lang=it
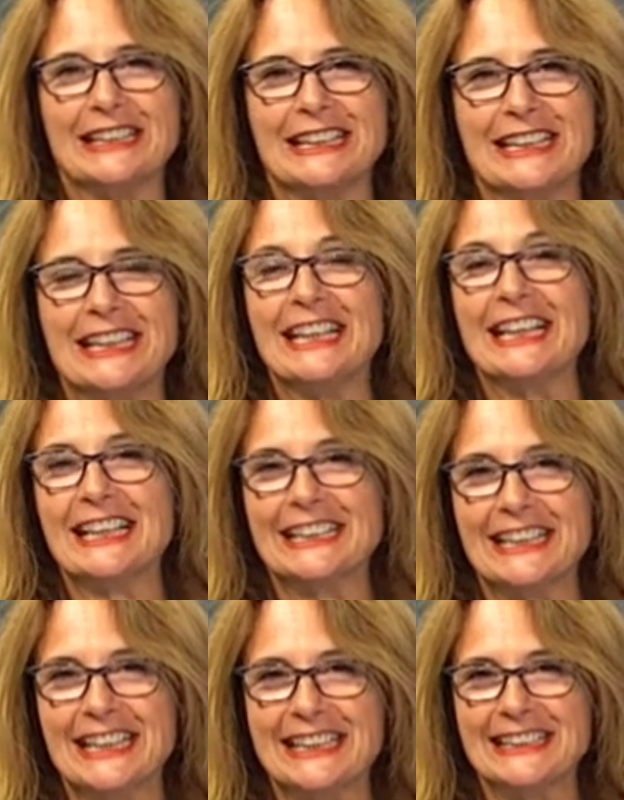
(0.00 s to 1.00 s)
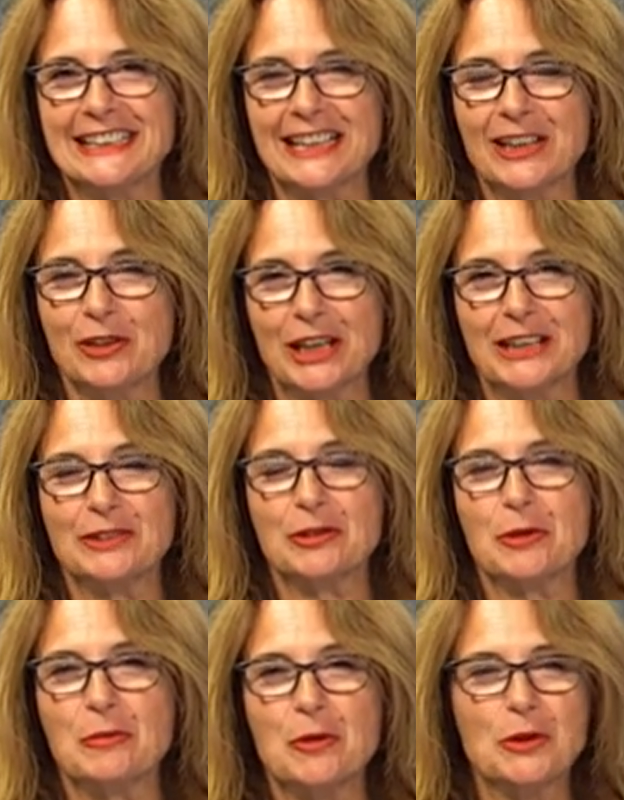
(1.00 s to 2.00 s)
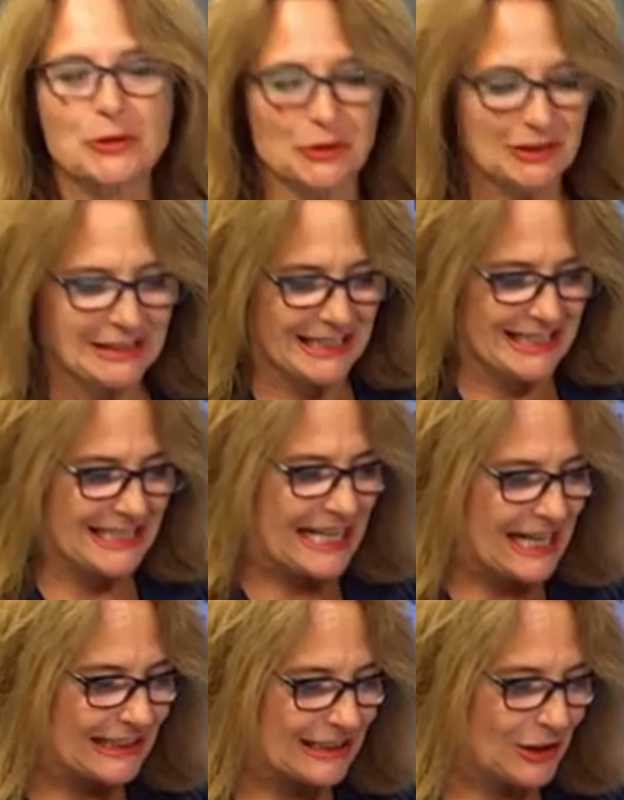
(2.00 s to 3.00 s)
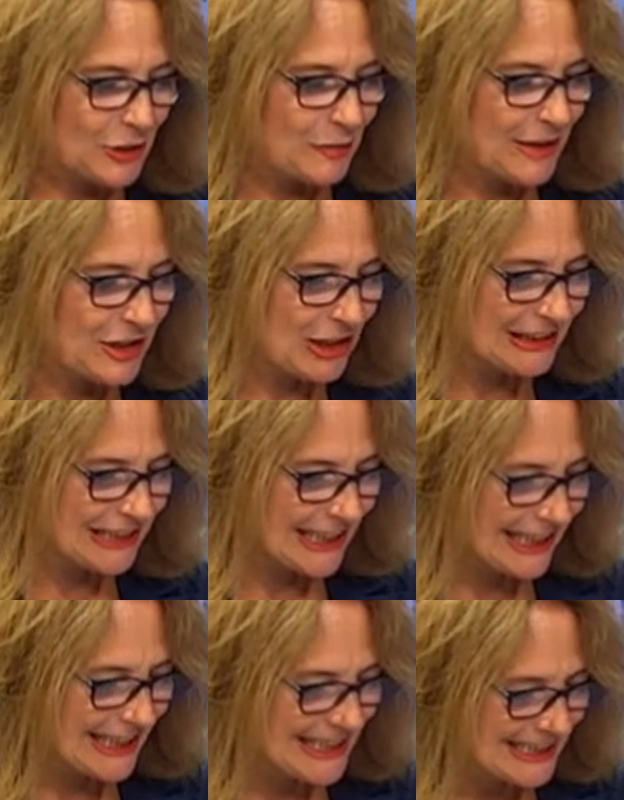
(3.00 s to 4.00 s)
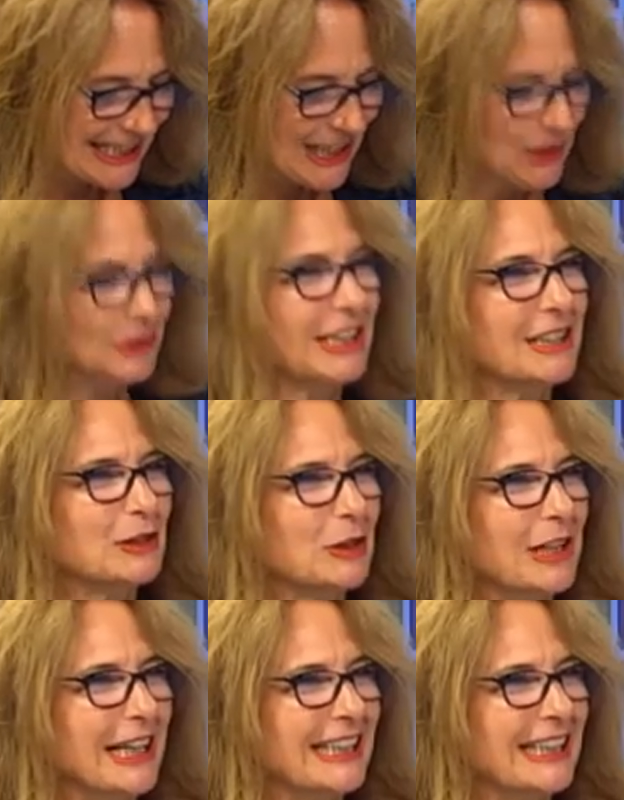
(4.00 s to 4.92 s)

di ingredienti che lo rendono molto interessante. Con me c'è Andrea Castello, direttore